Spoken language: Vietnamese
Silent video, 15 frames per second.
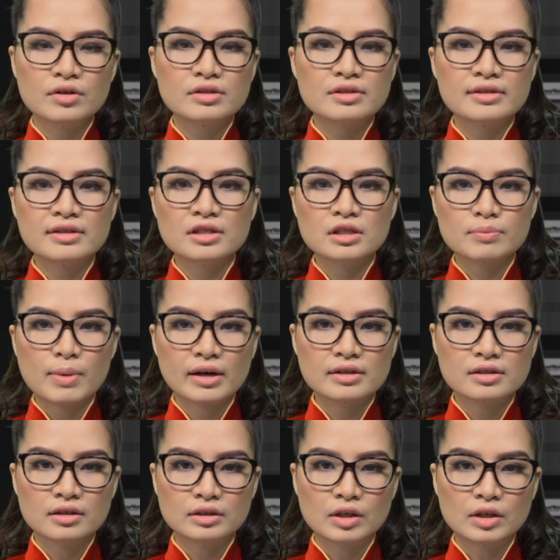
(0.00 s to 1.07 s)
Sean
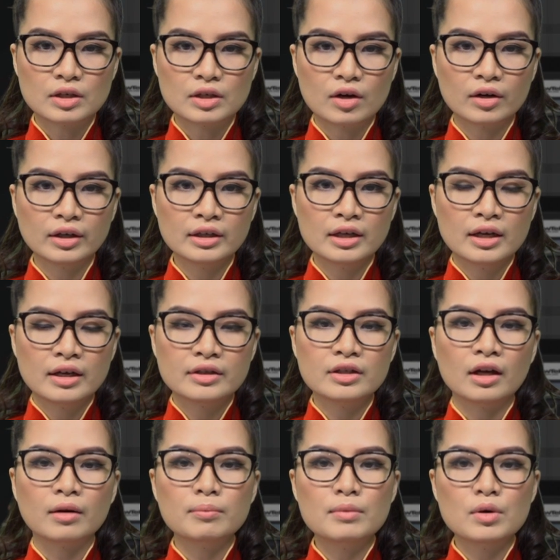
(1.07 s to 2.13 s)
Spicer nói,
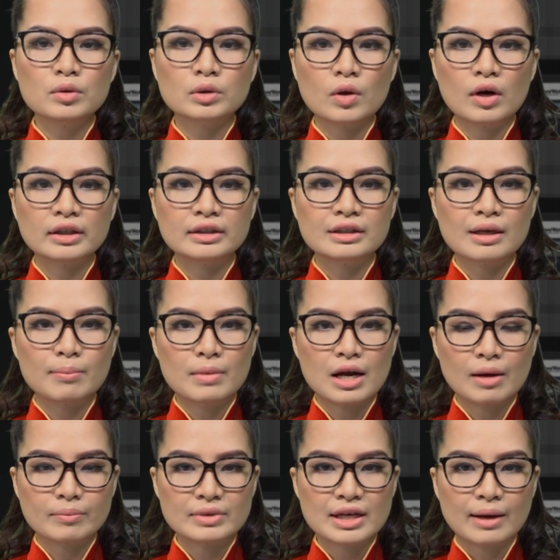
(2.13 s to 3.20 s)
những mưu toan nhằm
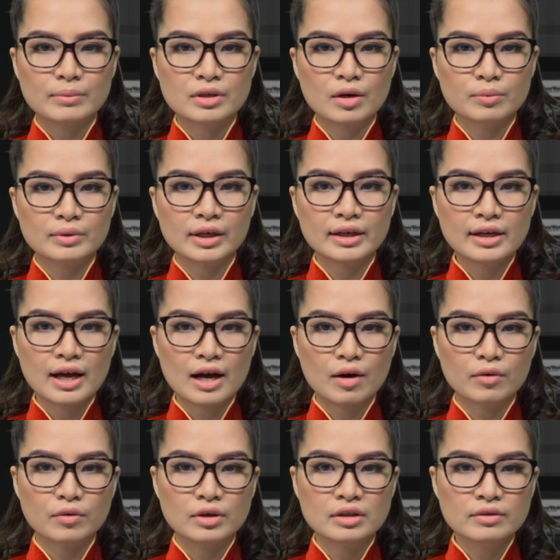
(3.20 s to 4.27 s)
làm giảm không khí
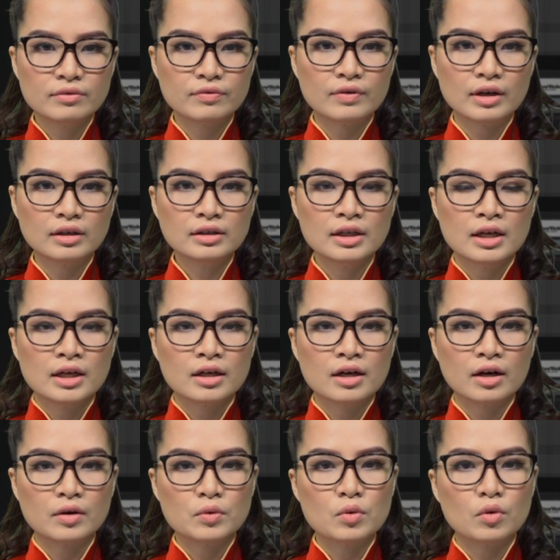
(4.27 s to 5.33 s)
hào hứng phấn
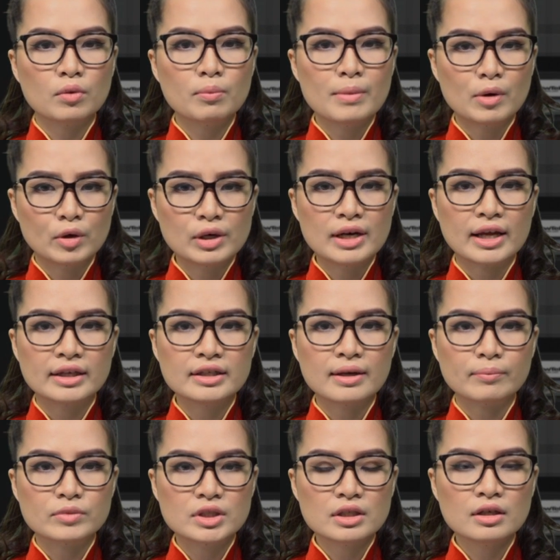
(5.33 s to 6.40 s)
khởi của buổi lễ nhậm
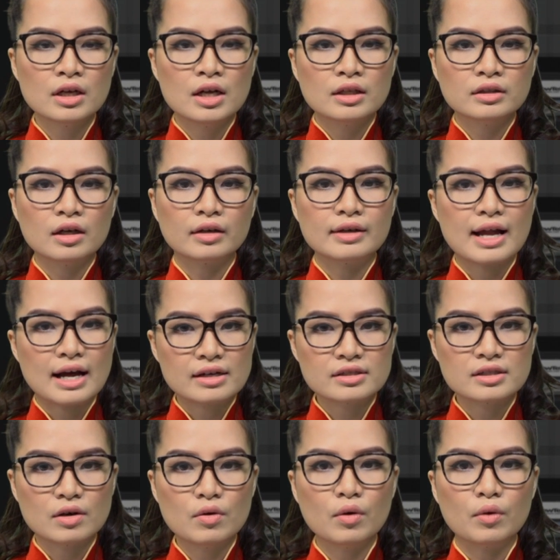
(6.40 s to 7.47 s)
chức thật đáng
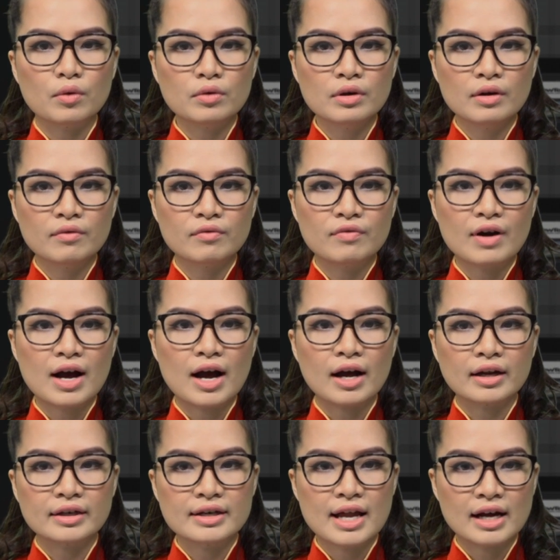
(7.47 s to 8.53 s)
xấu hổ và
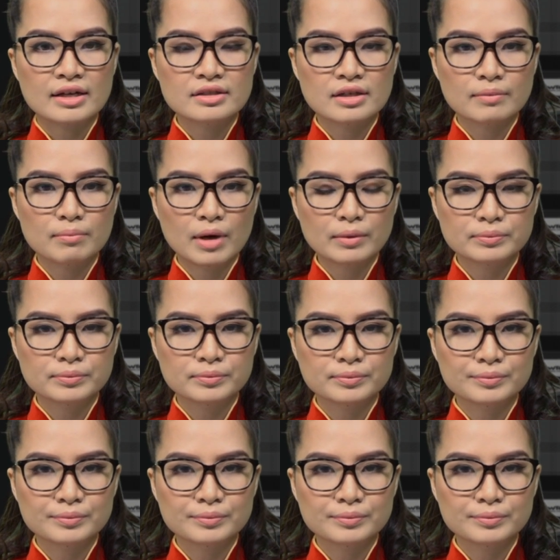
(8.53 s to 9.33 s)
đáng trách móc.